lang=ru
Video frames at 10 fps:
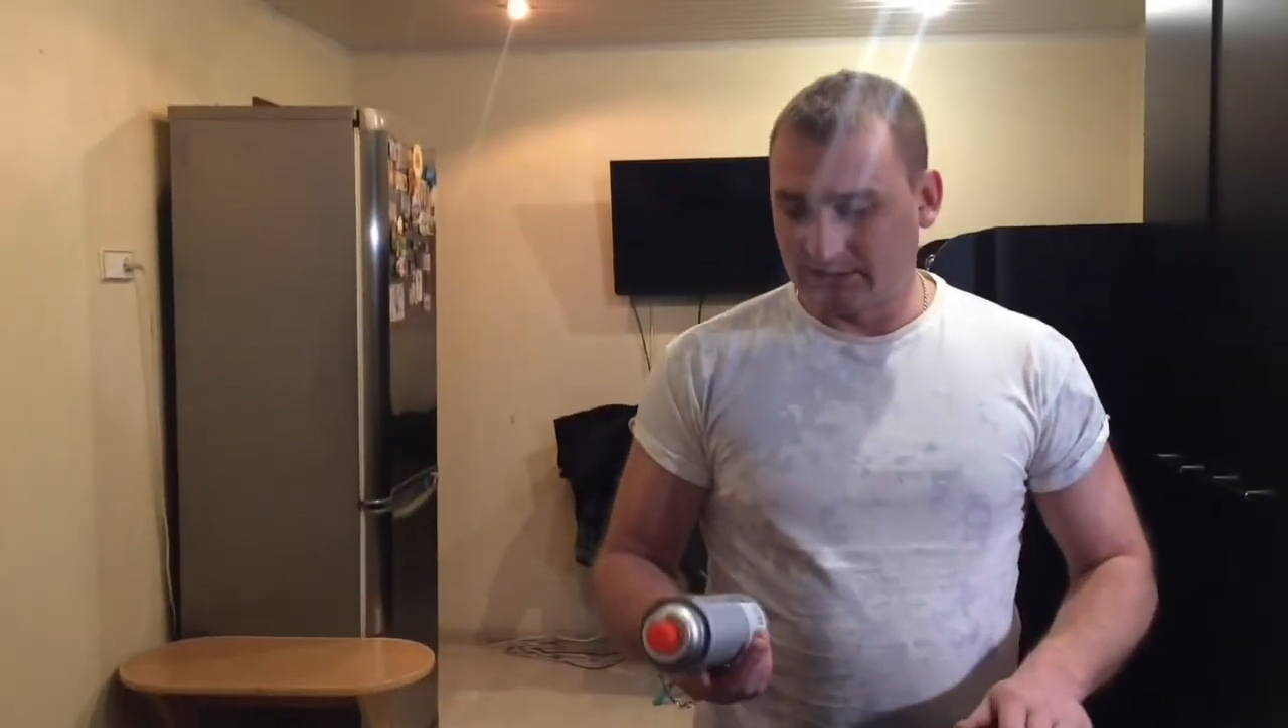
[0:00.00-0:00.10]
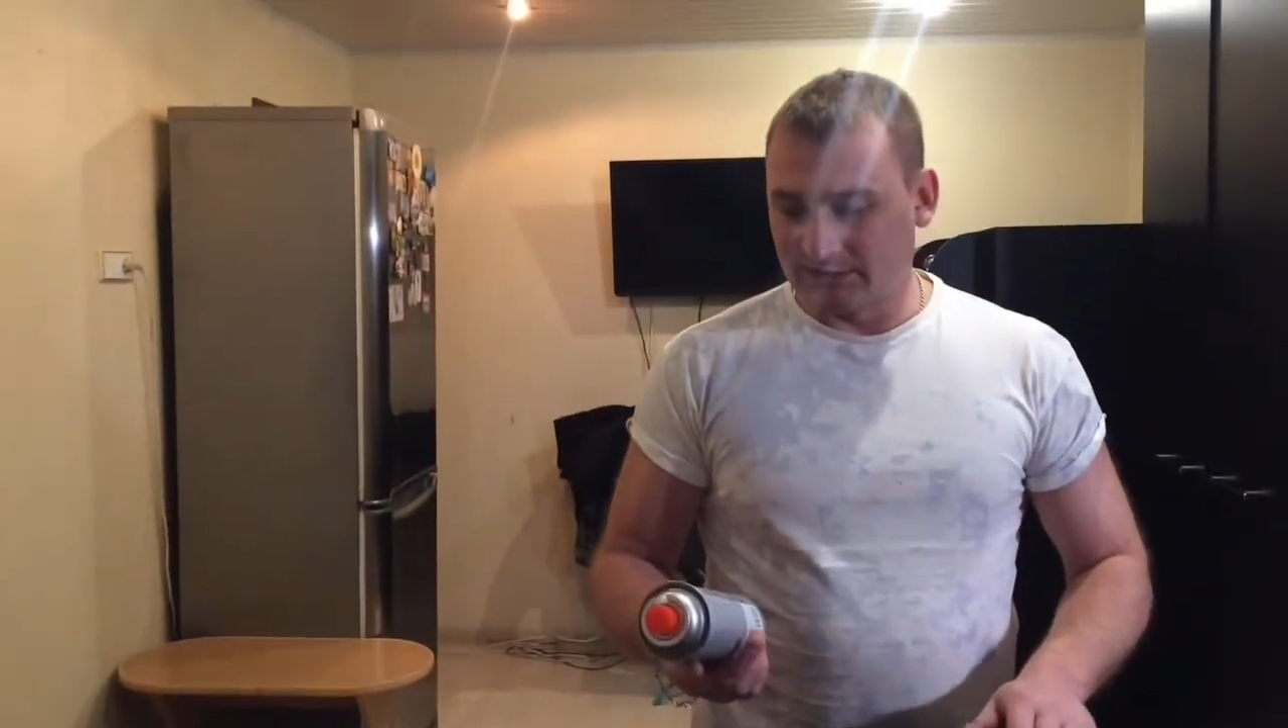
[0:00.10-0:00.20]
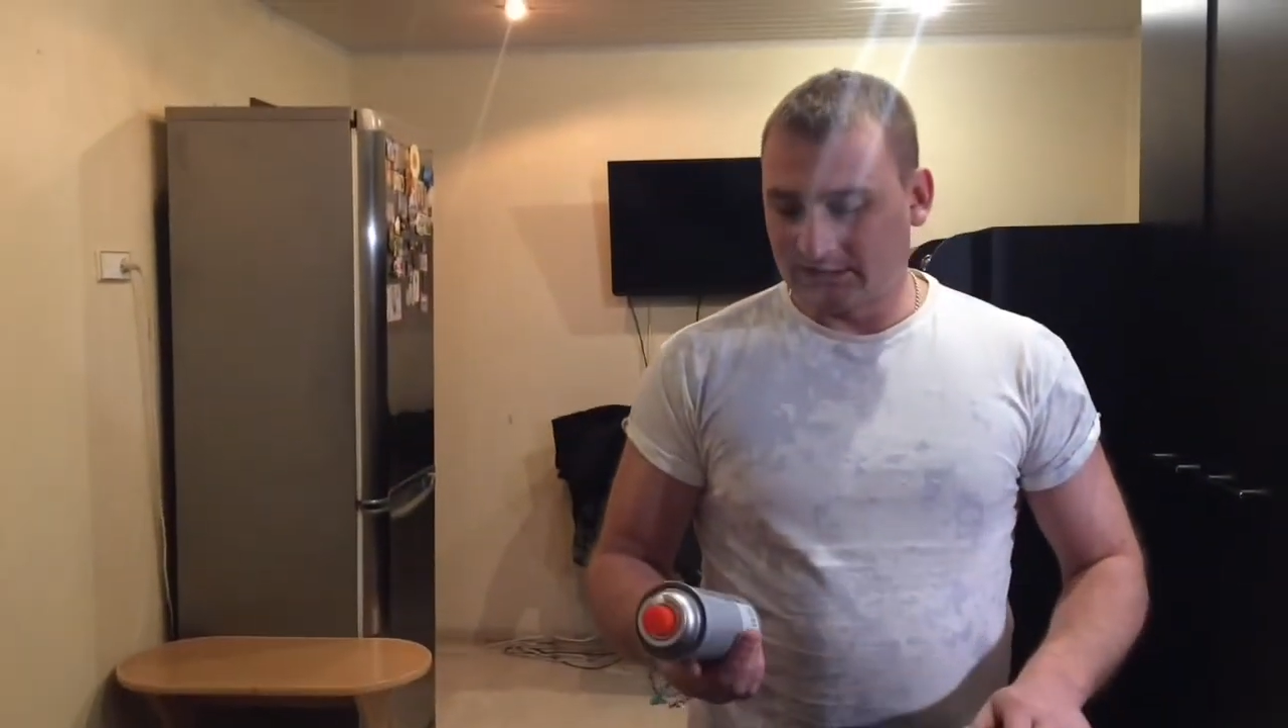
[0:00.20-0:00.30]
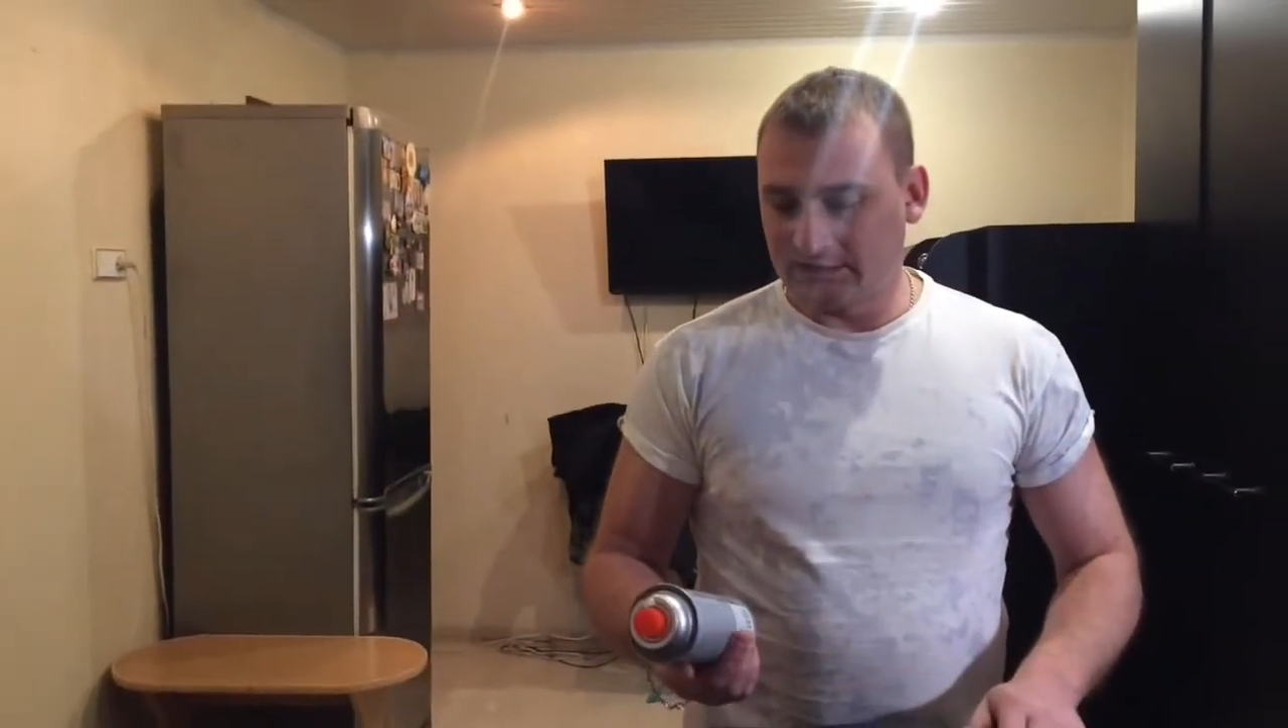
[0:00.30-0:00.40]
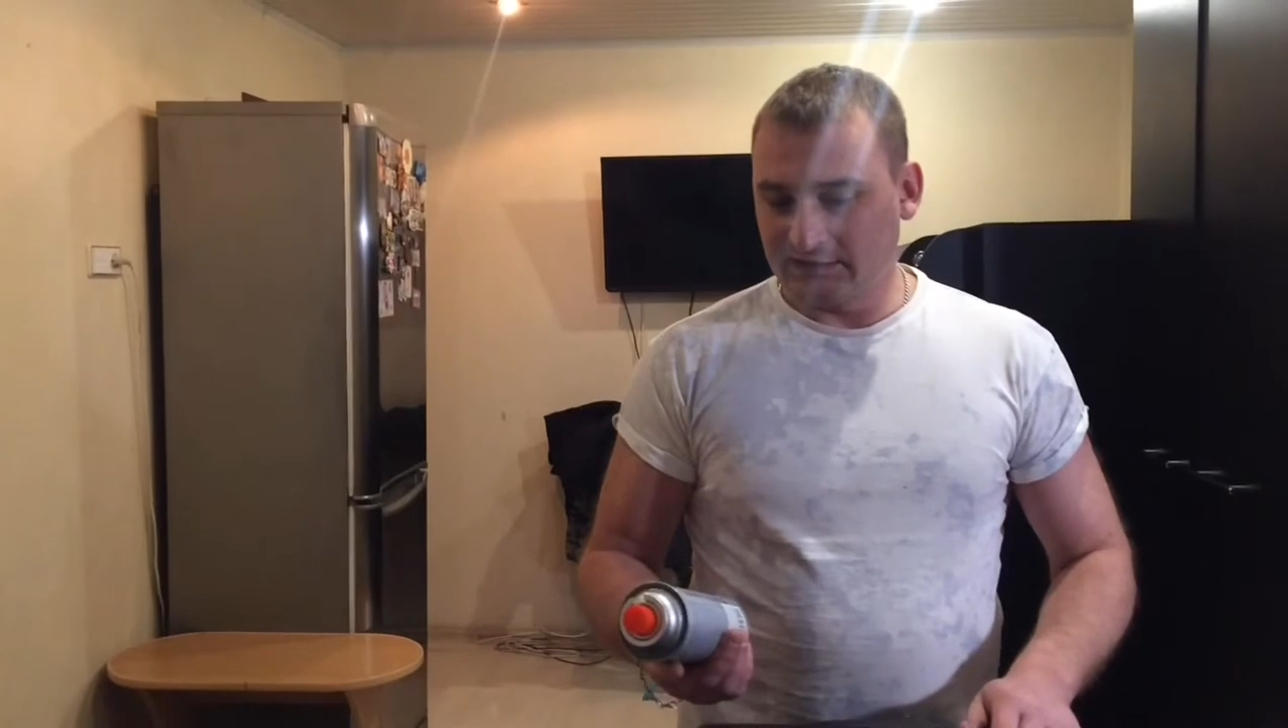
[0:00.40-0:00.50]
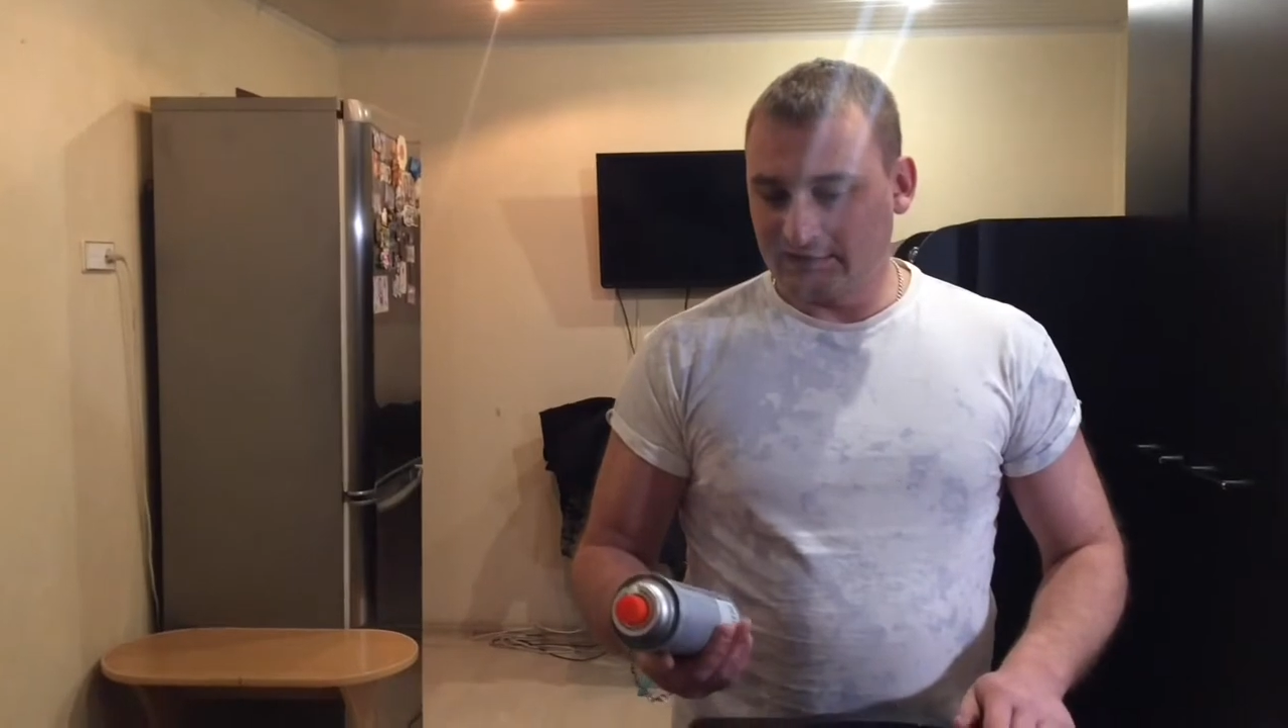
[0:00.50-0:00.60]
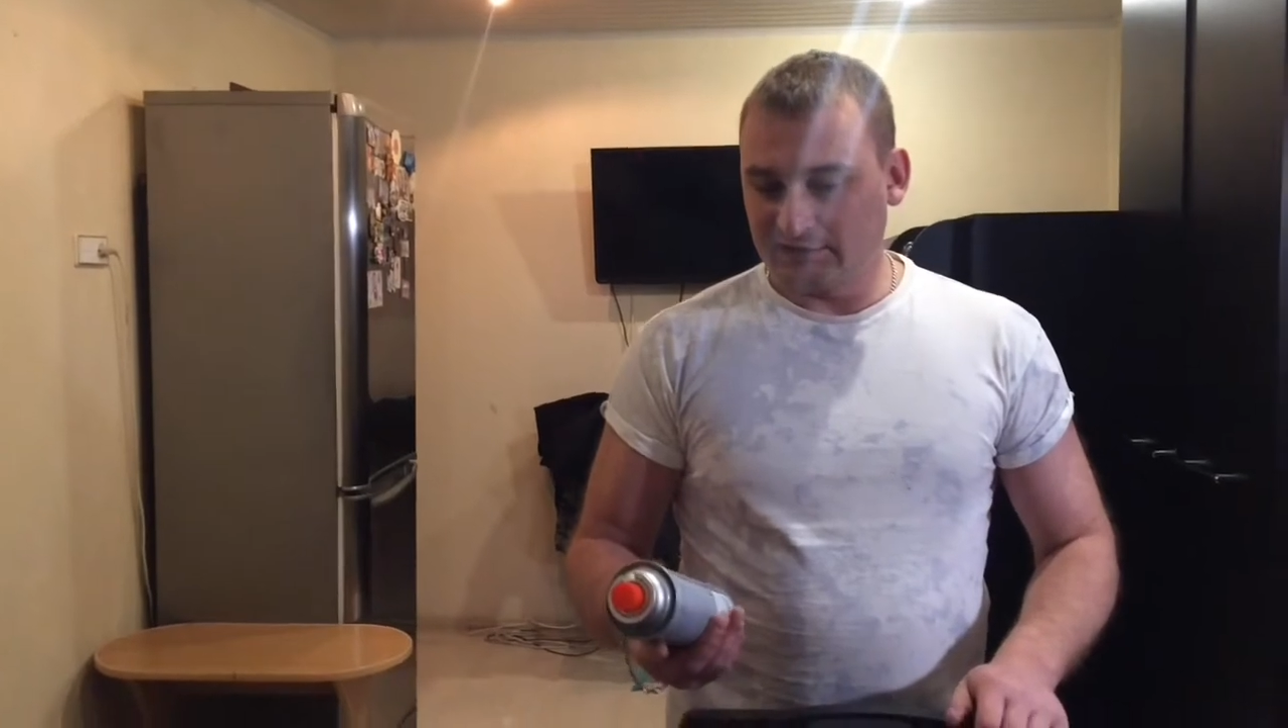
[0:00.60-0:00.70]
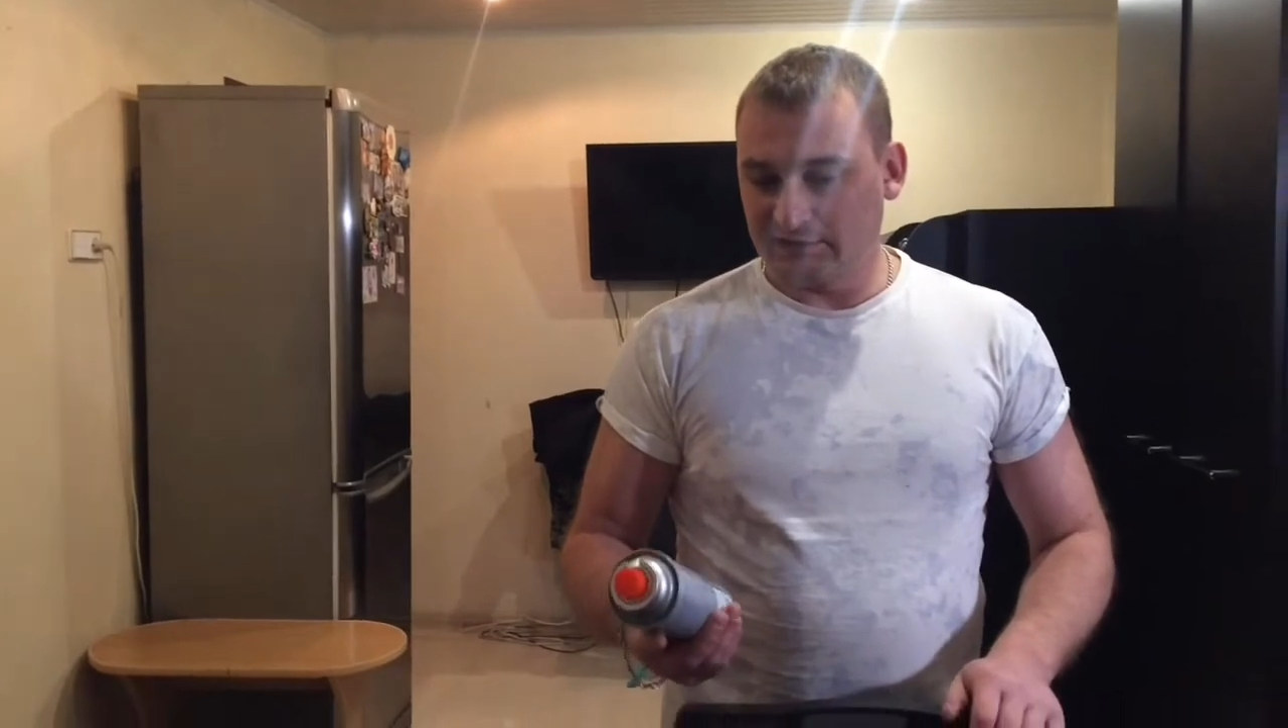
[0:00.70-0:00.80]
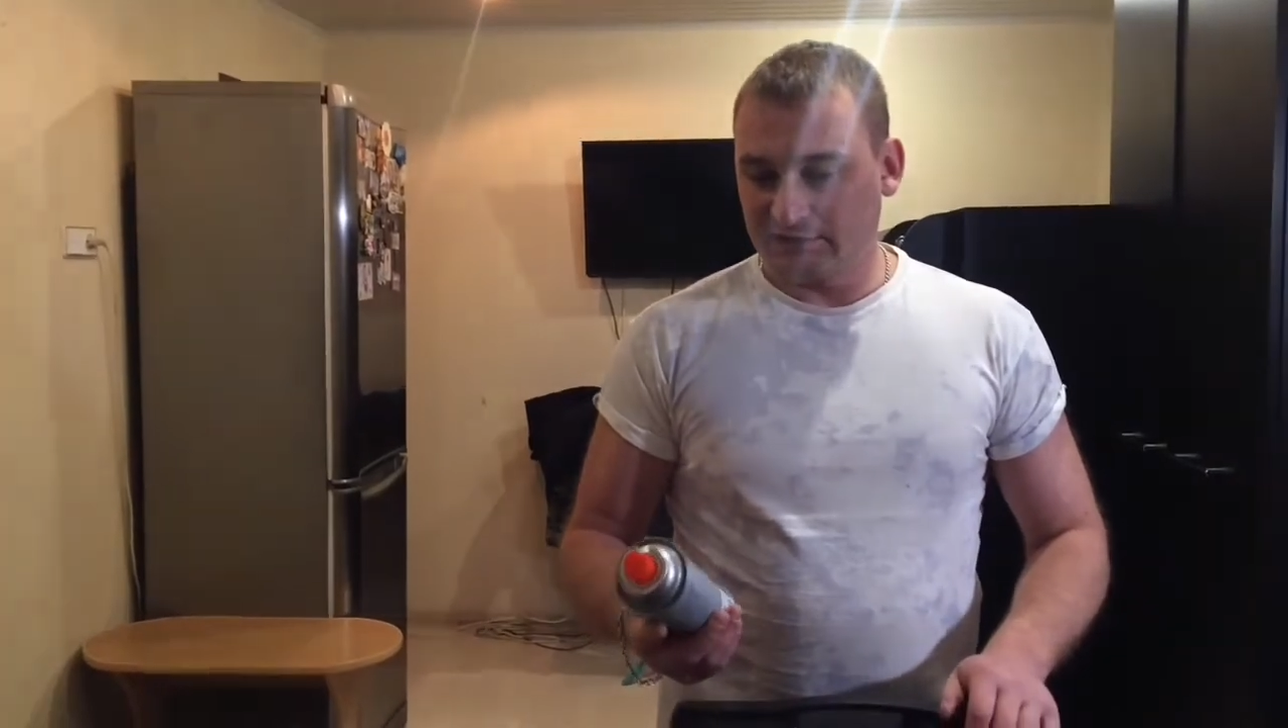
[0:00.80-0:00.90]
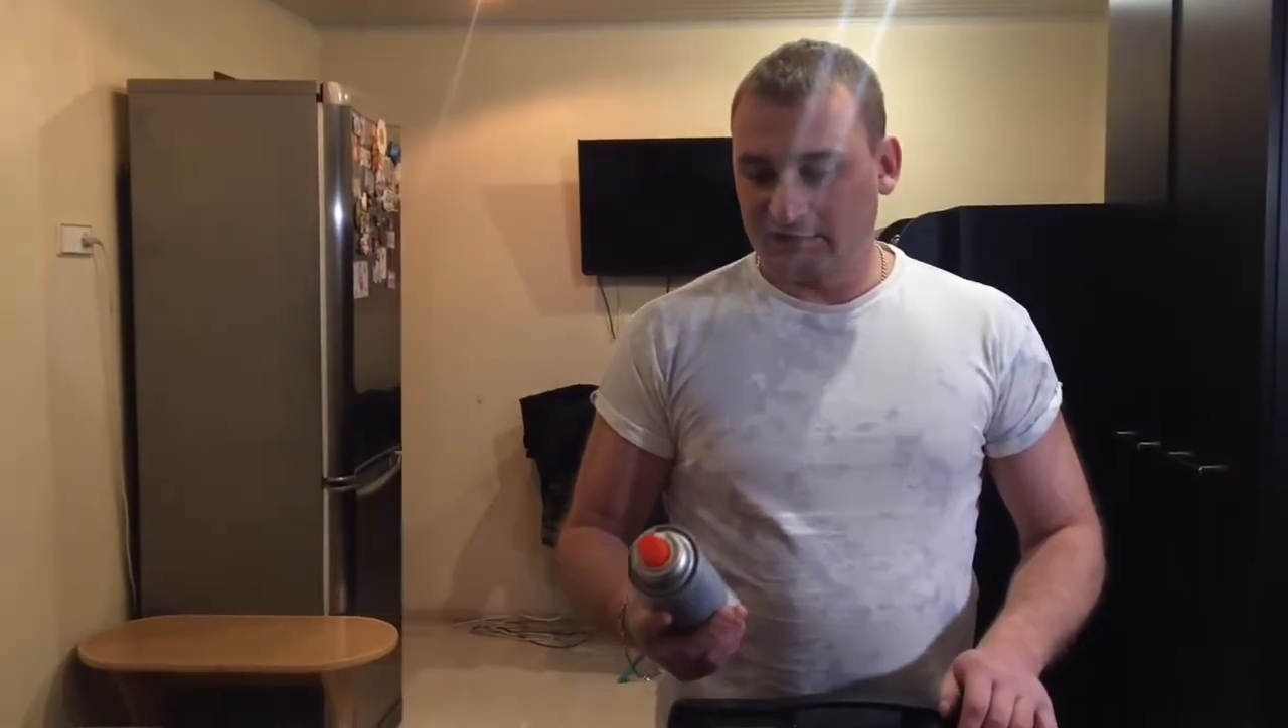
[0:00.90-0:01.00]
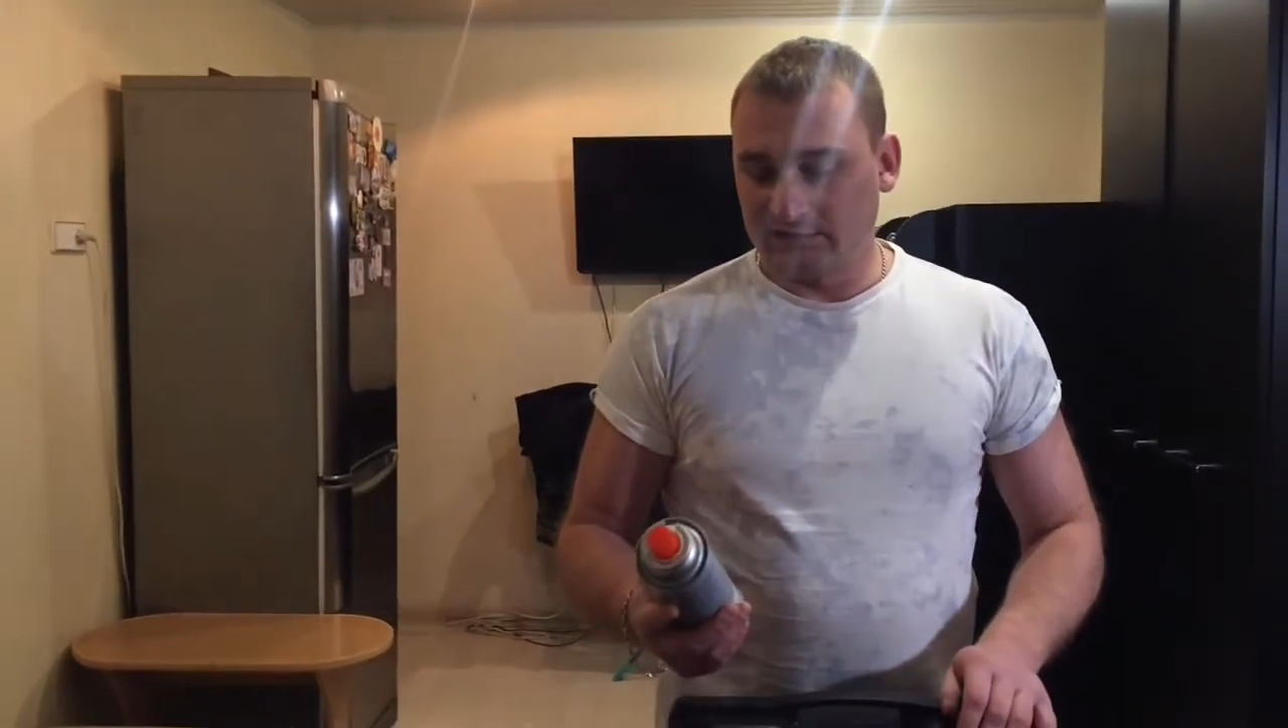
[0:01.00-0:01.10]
недорогие.